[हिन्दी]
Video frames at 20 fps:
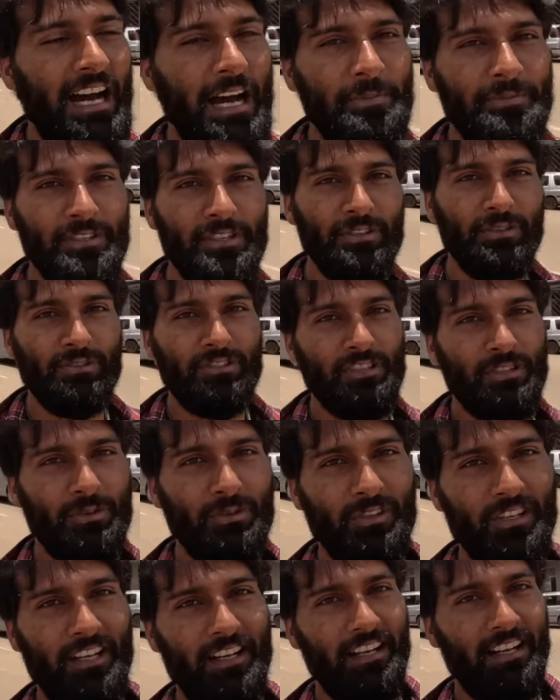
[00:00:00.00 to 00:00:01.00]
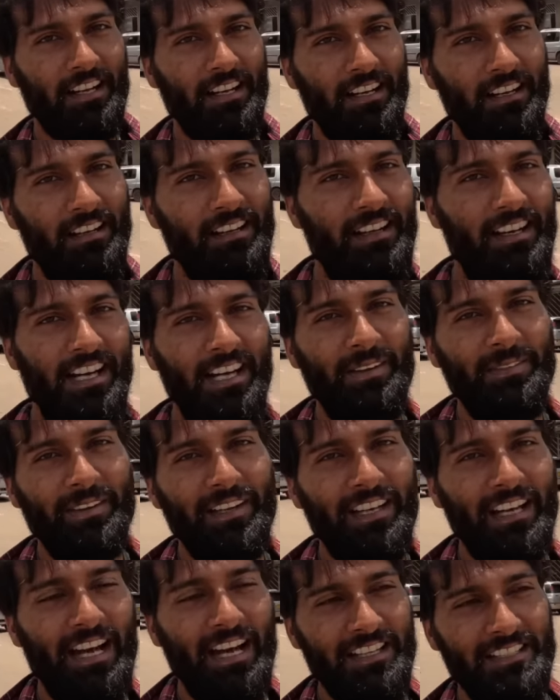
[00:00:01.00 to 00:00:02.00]
आपसे यूँ ज़रूर करेगा हाई
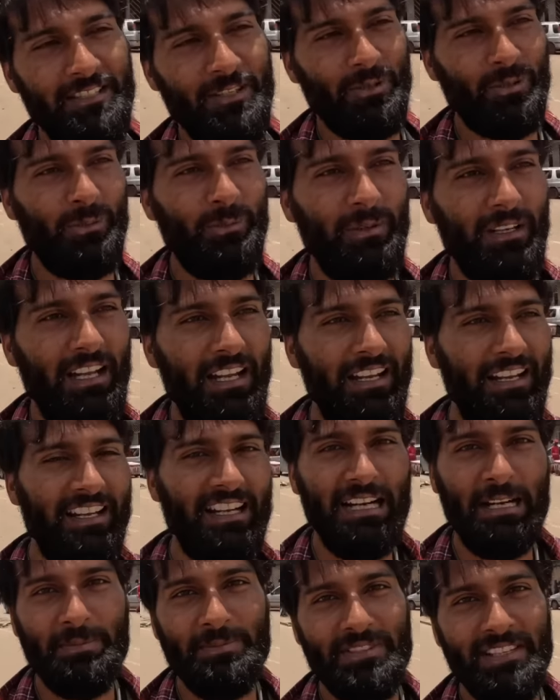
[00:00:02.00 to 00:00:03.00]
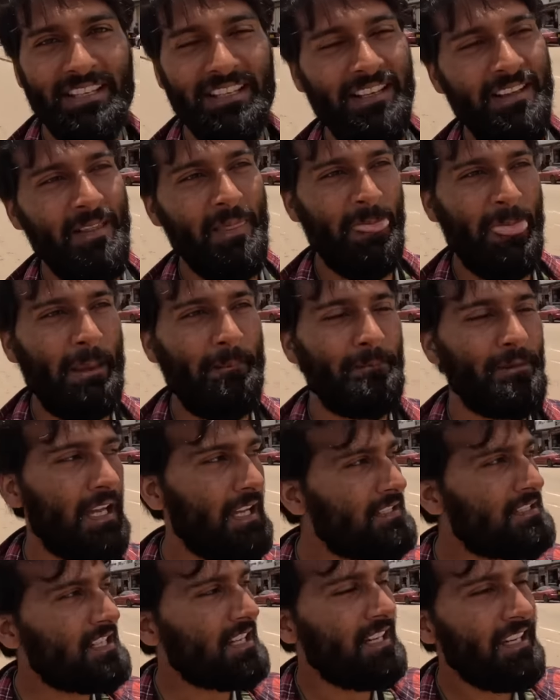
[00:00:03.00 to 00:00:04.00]
फाई हाथ ज़रूर मिलाएगा आपसे
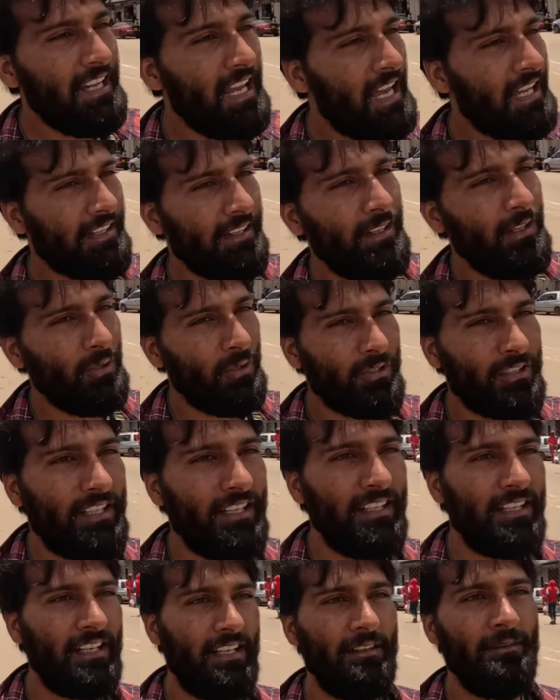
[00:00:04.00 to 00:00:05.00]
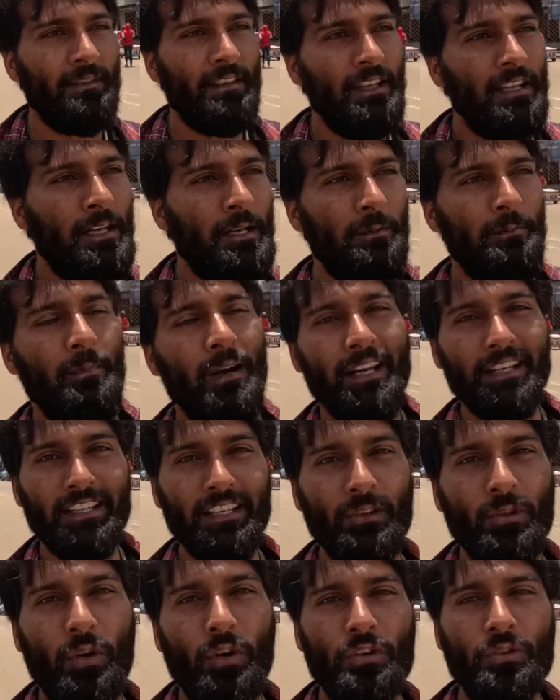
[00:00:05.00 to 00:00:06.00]
अच्छे हैं यहाँ के लोग ठीक है
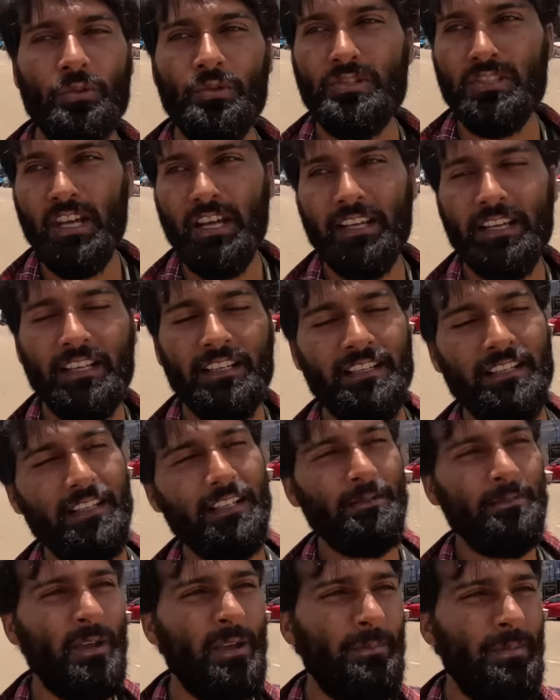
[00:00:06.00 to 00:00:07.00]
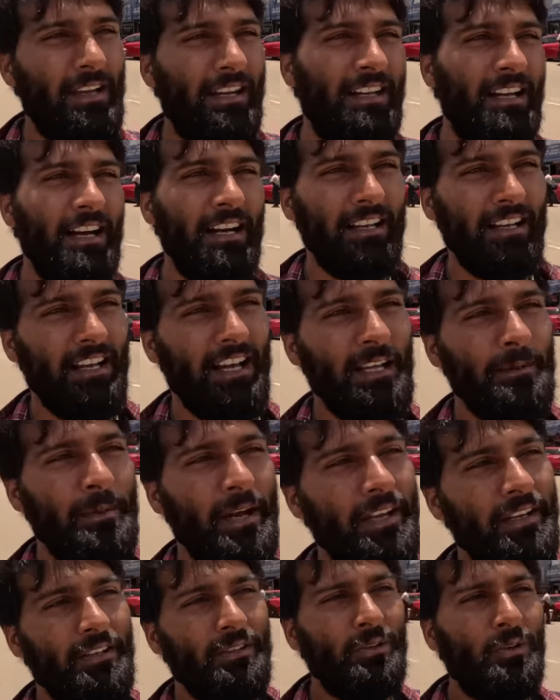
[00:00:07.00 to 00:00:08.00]
बाकी और कुछ एक कंट्रीज नहीं बेकार है यार
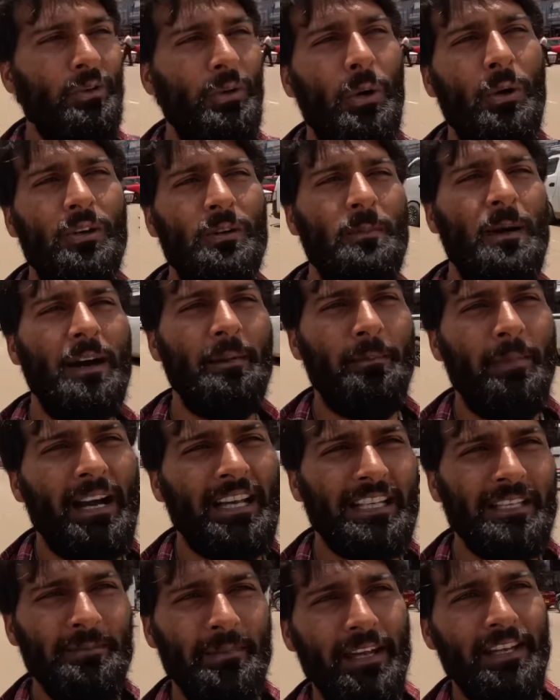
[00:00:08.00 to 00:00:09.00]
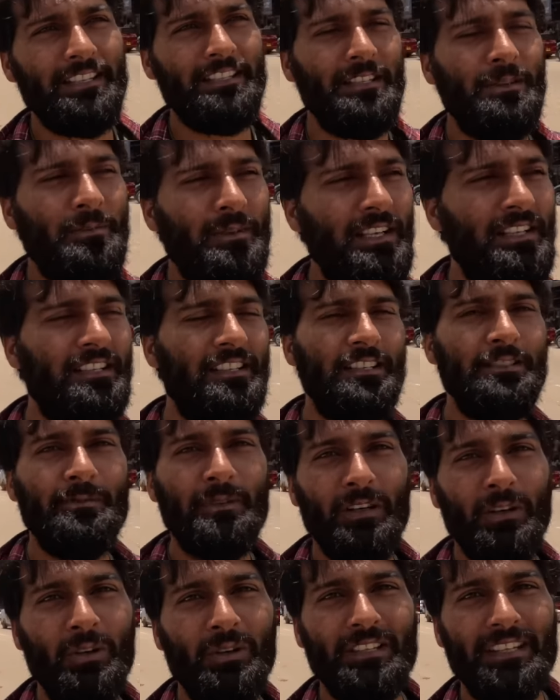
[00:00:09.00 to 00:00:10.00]
बाकी तो लोग बा, बाकी मैक्सिमम कंट्रीज
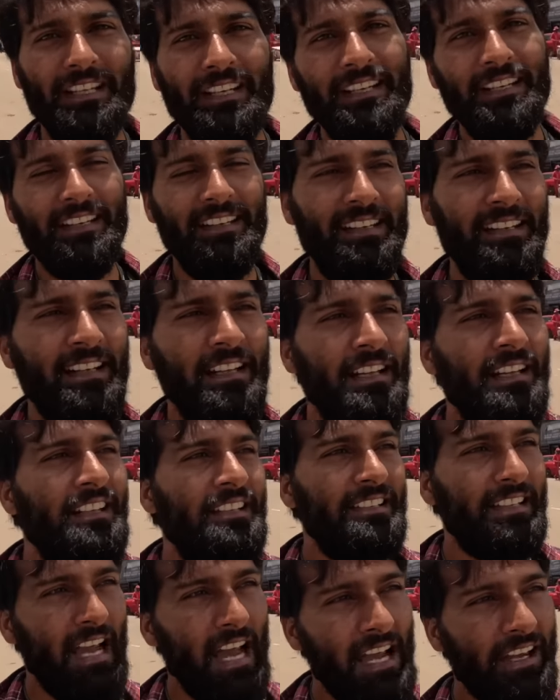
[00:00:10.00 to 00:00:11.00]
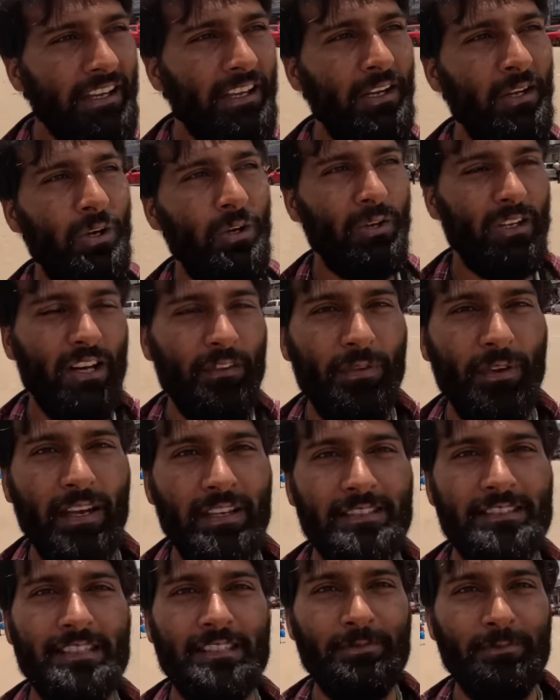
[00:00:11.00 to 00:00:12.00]
में लोग ठीक ही है यहाँ के लोगों का
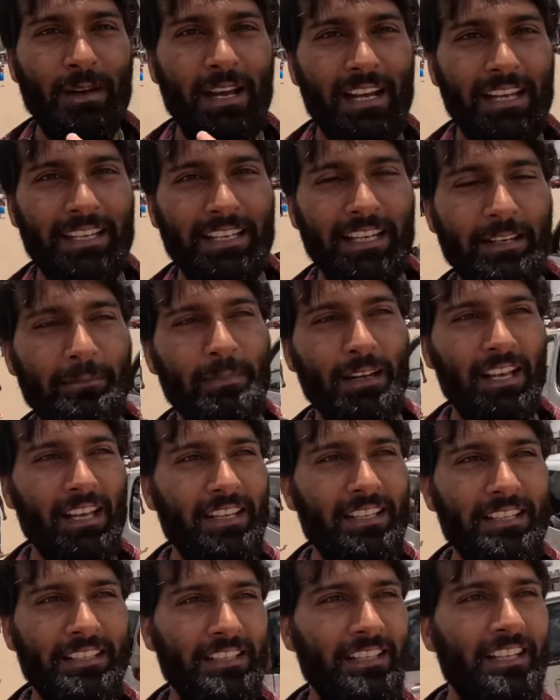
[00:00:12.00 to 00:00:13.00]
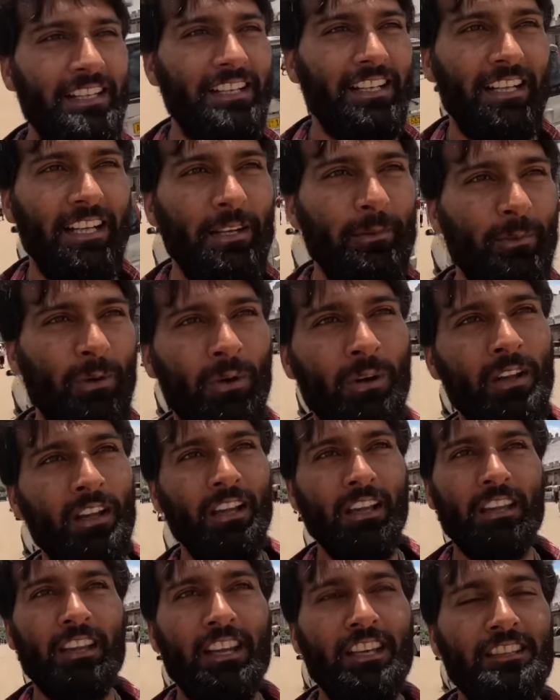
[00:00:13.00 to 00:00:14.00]
फेस स्माइल ये भले कितने ही गरीब हो
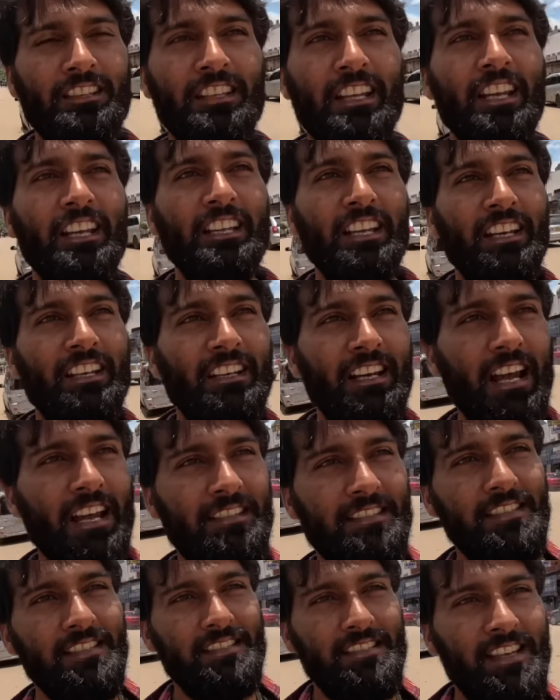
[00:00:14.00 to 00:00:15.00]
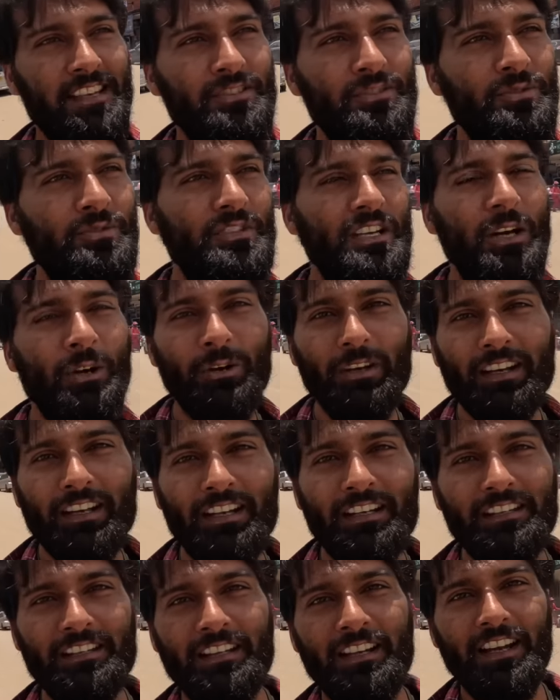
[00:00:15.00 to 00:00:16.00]
कितने ये क्राइसिस से जूझा हो ये
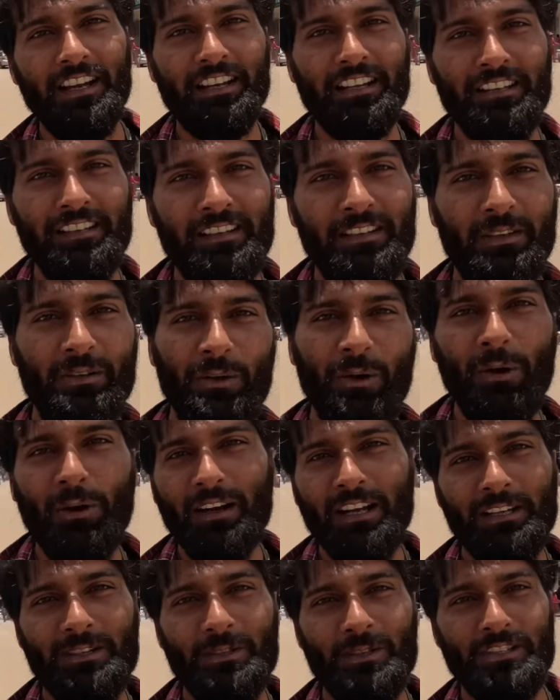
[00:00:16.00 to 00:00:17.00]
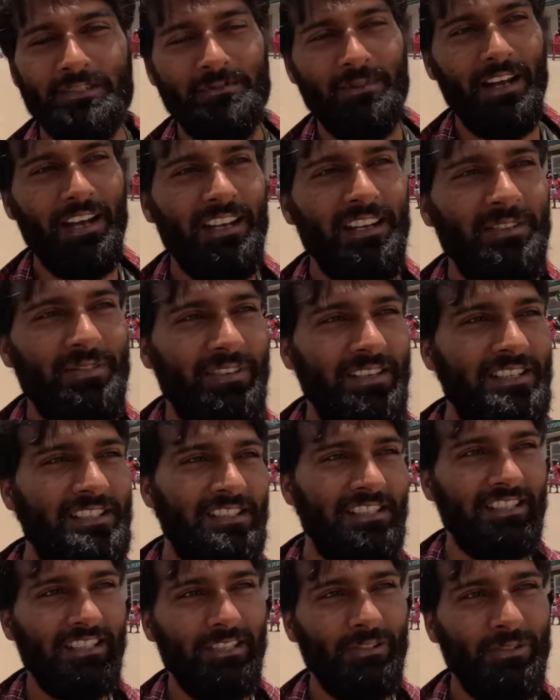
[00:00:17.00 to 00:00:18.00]
कंट्री लेकिन लोग है जो स्माइली
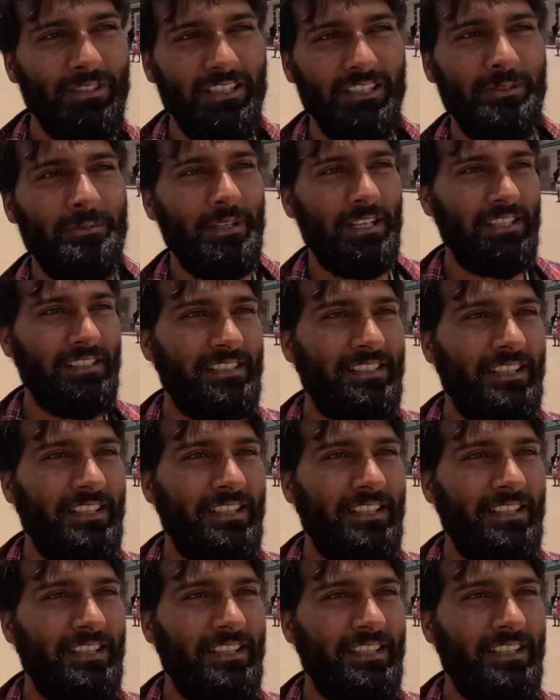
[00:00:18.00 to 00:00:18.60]
फेस लिए हुए हैं भाई